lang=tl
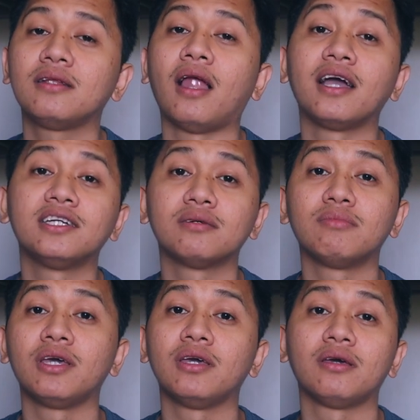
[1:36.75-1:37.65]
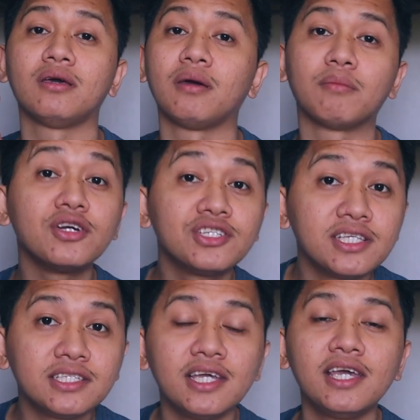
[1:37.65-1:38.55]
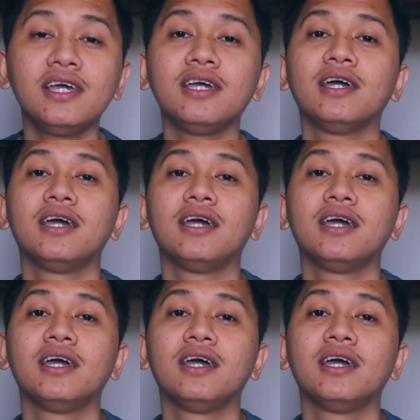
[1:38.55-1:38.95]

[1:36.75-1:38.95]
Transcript: lagi siyang may emergency,